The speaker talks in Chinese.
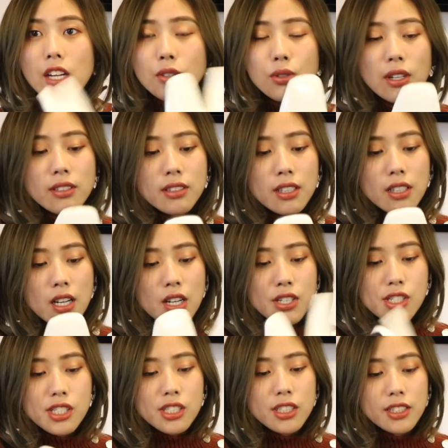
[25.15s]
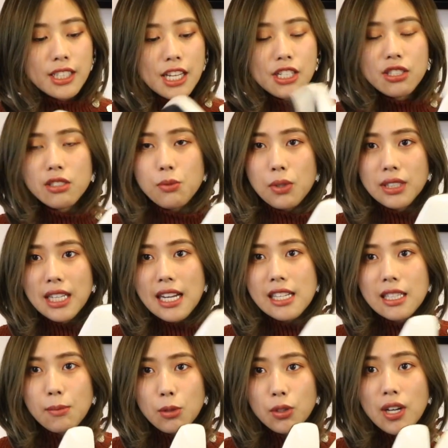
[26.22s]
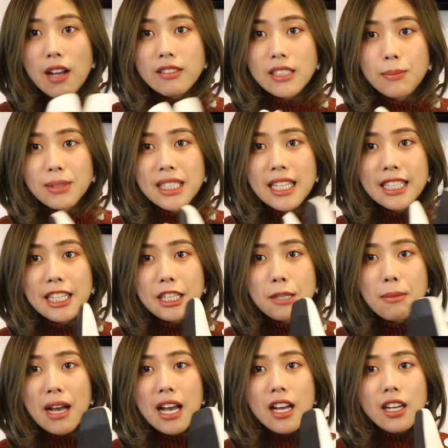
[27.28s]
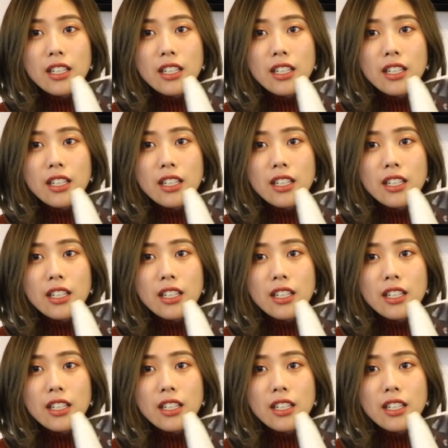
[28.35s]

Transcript: 这双鞋呢是也是我在 W Concept 下单的嘛，